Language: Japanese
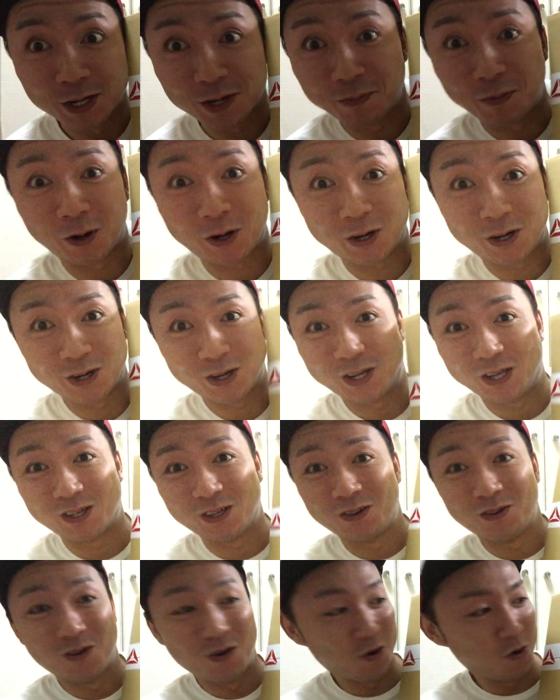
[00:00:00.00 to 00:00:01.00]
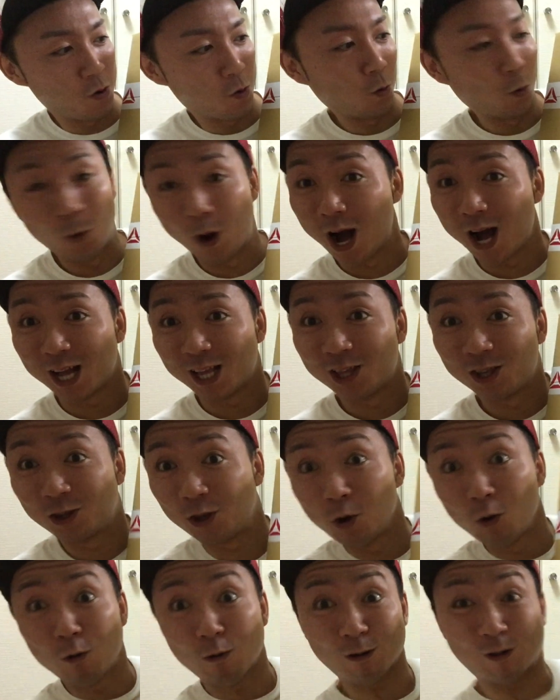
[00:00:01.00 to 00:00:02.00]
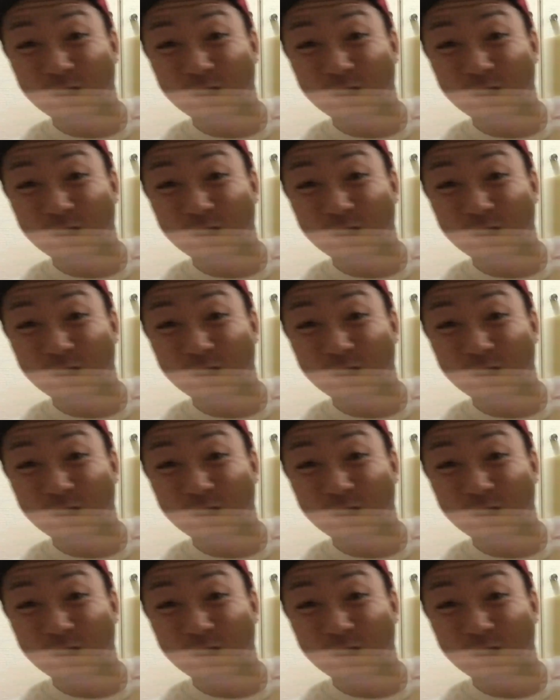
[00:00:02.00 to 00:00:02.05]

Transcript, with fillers: D ボックワンツー